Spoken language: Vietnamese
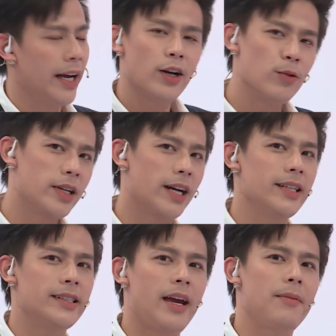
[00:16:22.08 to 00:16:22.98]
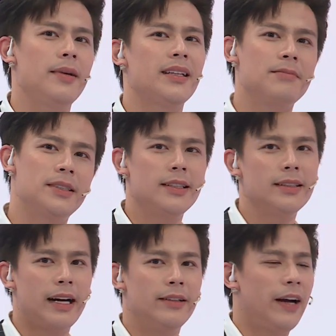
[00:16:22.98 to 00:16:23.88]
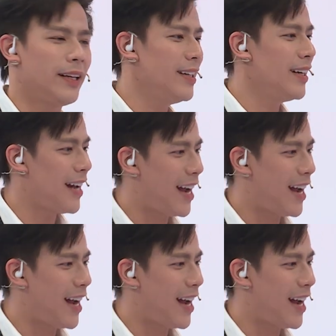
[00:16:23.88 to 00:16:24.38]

hãy cùng chờ để xem bé Tâm sẽ đưa ra hình phạt như thế